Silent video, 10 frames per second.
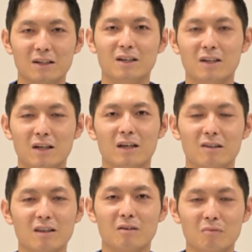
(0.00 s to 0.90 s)
うんえー、
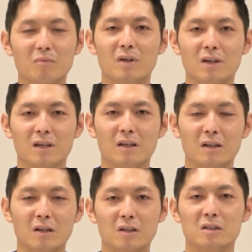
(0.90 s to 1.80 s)
ぜひ、
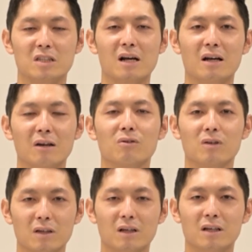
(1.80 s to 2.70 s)
えー、時間ある
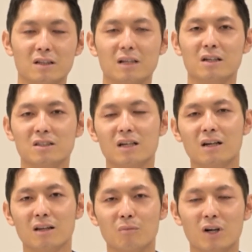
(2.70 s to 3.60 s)
時何かしな
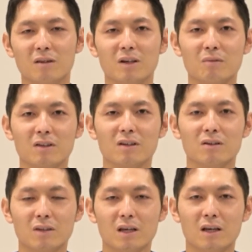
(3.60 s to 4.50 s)
がらでも構いません
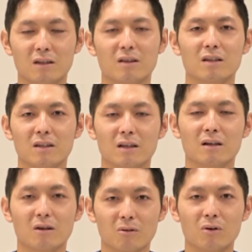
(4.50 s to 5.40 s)
ので使っていただ
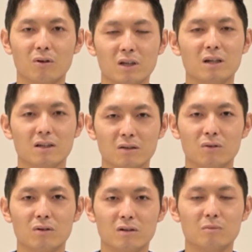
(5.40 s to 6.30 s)
けるといいかな
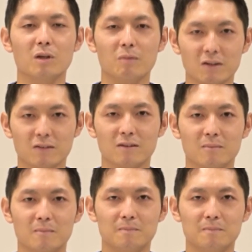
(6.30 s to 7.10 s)
と思います。